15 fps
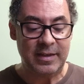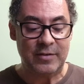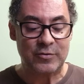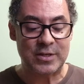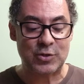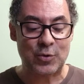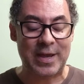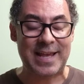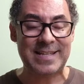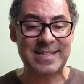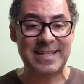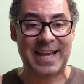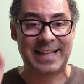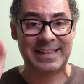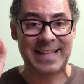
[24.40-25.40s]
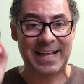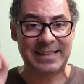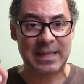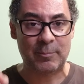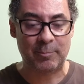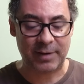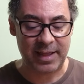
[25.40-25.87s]
Vocês conhecem a
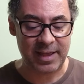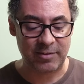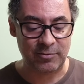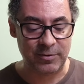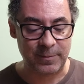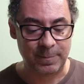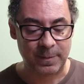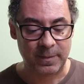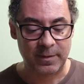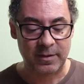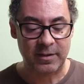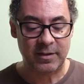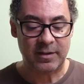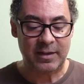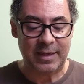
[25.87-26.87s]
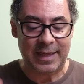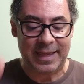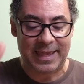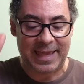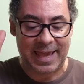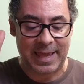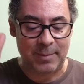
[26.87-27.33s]
data prévia?
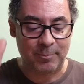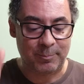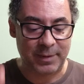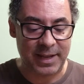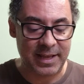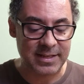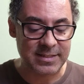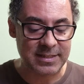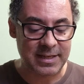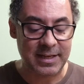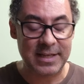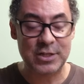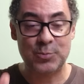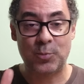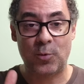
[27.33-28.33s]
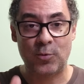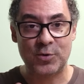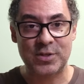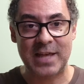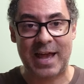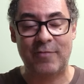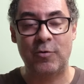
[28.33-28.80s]
que é a empresa
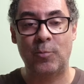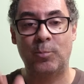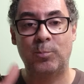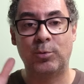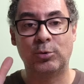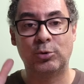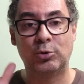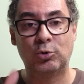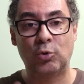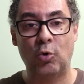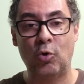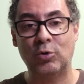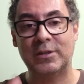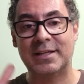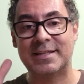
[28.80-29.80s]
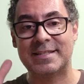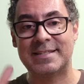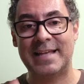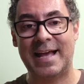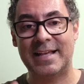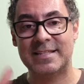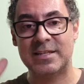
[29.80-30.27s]
responsável por todas
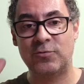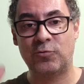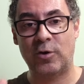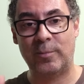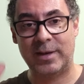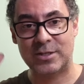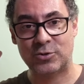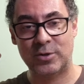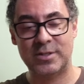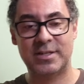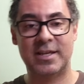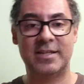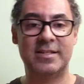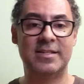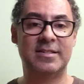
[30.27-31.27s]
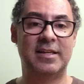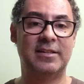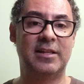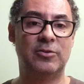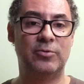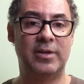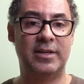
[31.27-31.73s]
as informações que existem
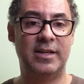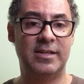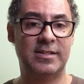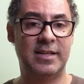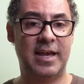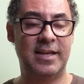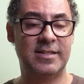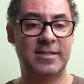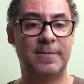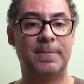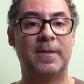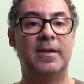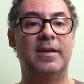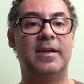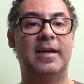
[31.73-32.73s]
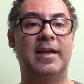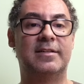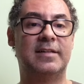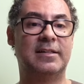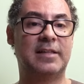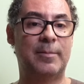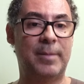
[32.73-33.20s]
dentro do INSS,
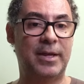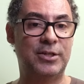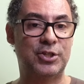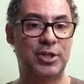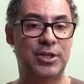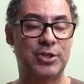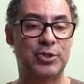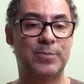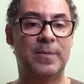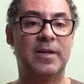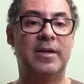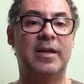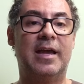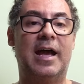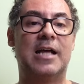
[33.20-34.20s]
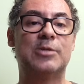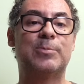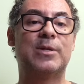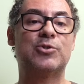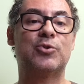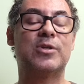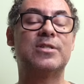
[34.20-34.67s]
exatamente isso. As
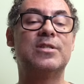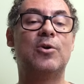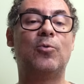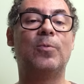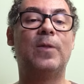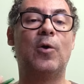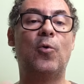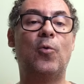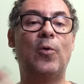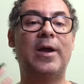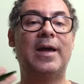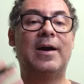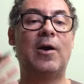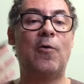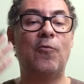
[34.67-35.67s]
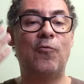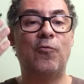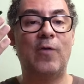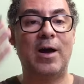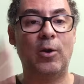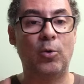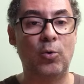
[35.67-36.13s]
pessoas não dão um real
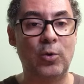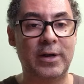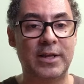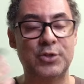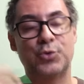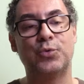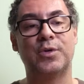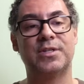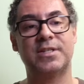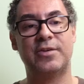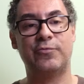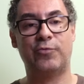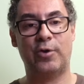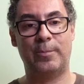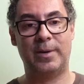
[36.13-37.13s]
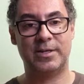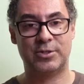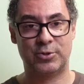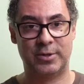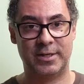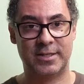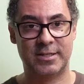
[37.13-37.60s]
valor às suas
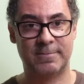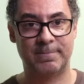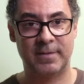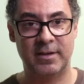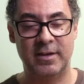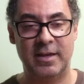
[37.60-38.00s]
informações.